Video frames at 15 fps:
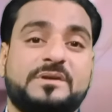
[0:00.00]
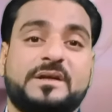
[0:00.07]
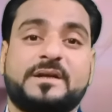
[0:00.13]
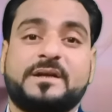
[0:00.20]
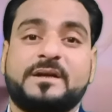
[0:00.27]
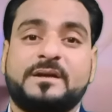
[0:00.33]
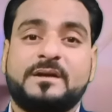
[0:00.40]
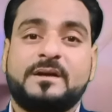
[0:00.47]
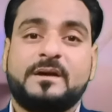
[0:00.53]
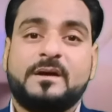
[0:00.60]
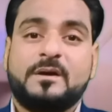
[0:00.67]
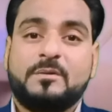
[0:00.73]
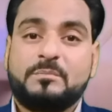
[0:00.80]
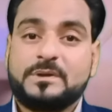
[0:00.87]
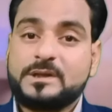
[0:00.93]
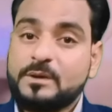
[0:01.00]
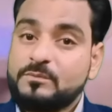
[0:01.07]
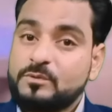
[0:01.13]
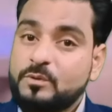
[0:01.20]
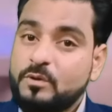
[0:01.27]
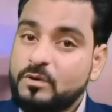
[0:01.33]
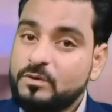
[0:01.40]
ढूंढेंगे
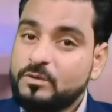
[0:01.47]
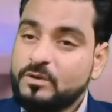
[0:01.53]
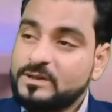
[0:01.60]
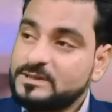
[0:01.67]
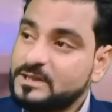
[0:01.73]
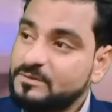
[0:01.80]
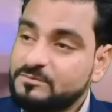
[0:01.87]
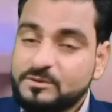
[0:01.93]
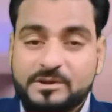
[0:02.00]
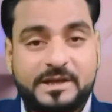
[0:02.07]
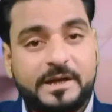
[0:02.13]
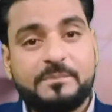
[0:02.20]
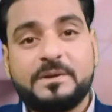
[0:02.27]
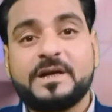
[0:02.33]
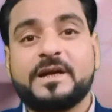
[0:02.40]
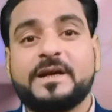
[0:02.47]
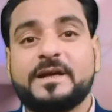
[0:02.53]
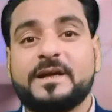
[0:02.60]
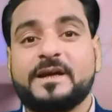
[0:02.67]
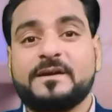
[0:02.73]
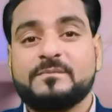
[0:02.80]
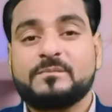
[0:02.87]
मतलब गोल को अचीव तो ये भी
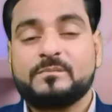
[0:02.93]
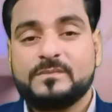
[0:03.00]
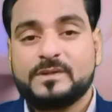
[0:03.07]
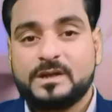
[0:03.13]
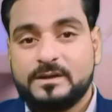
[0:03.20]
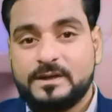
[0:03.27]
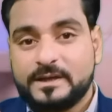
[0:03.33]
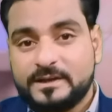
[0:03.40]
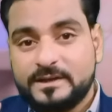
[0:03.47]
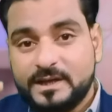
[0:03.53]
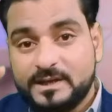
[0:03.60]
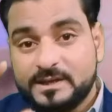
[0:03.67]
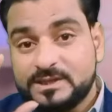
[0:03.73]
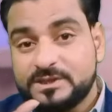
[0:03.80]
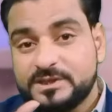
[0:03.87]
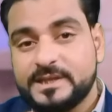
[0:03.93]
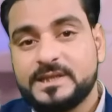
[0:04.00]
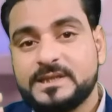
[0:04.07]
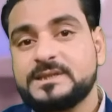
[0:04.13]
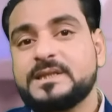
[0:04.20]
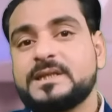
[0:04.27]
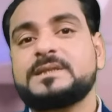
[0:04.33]
करेंगे लेकिन ये
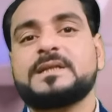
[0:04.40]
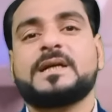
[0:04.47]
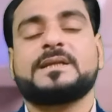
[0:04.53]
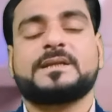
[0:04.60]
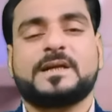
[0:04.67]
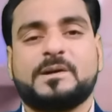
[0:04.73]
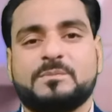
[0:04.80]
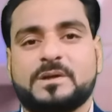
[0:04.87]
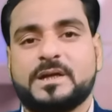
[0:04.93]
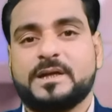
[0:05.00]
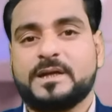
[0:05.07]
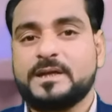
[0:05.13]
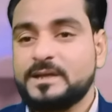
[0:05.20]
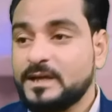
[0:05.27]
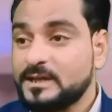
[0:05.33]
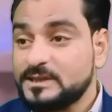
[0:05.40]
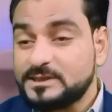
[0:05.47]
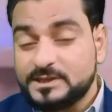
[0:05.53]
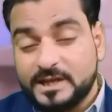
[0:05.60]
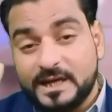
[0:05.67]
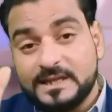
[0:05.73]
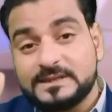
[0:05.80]
स्ट्रेटजी के साथ काम करेंगे ये
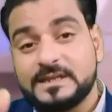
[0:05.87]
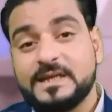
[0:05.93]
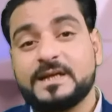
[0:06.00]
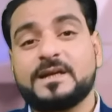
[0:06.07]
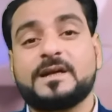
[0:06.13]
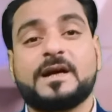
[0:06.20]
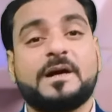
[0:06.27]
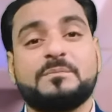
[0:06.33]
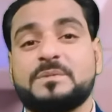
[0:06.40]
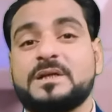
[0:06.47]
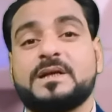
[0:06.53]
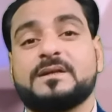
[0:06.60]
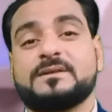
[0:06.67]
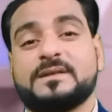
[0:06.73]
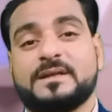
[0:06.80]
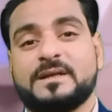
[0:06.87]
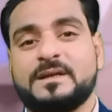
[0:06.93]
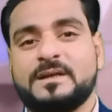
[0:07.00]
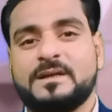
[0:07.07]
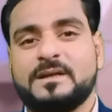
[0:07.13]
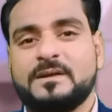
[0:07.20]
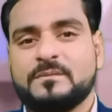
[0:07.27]
स्ट्रेस लेकर काम नहीं करते
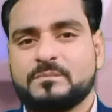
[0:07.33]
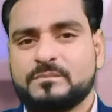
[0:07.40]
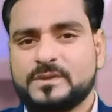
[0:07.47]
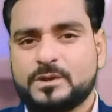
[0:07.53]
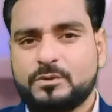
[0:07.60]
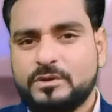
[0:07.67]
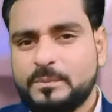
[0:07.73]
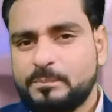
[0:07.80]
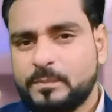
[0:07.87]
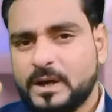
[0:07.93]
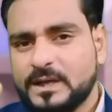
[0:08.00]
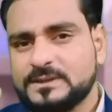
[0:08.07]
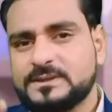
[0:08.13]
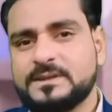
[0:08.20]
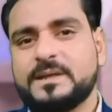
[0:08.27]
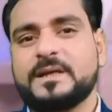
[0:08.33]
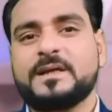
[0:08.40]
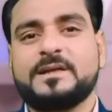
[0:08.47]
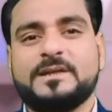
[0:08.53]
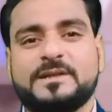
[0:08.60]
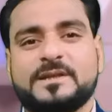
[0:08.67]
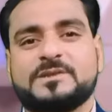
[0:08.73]
तो ये पांच
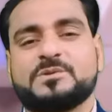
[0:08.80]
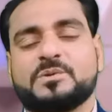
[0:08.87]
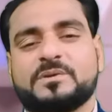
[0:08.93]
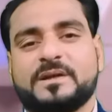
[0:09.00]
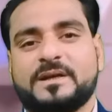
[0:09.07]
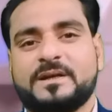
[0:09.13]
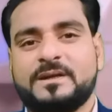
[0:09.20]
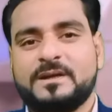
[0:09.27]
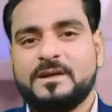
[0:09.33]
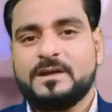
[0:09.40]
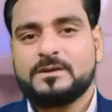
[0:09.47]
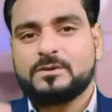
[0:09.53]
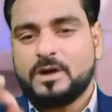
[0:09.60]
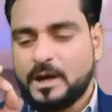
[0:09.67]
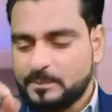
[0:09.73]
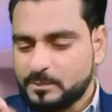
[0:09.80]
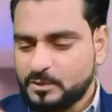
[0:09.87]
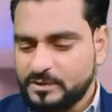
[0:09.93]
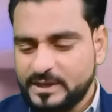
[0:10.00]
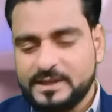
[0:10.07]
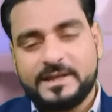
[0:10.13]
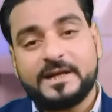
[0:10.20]
तरह के लीडर्स होते हैं तो
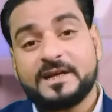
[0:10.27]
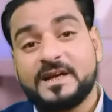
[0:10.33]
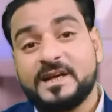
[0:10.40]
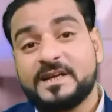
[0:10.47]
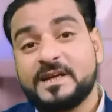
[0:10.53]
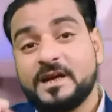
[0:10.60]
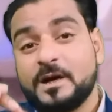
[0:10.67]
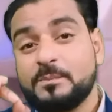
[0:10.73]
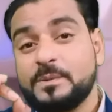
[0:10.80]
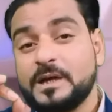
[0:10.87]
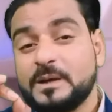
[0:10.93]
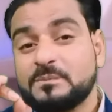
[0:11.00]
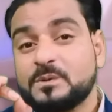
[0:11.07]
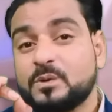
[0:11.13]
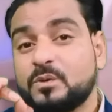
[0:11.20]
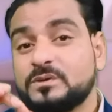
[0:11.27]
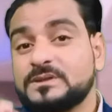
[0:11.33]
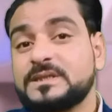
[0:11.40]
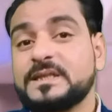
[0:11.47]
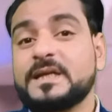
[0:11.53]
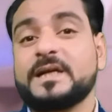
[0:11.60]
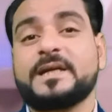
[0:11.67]
आपको ये देखना है कि अभी आप
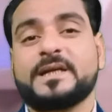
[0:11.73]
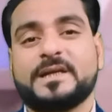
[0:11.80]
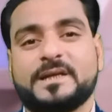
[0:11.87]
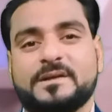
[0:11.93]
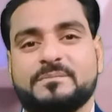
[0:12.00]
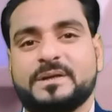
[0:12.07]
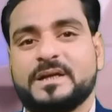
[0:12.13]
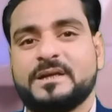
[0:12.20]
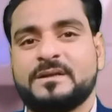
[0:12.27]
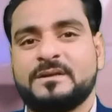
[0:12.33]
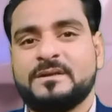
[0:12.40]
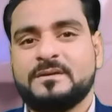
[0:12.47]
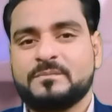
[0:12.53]
कौन सी कैटेगरी में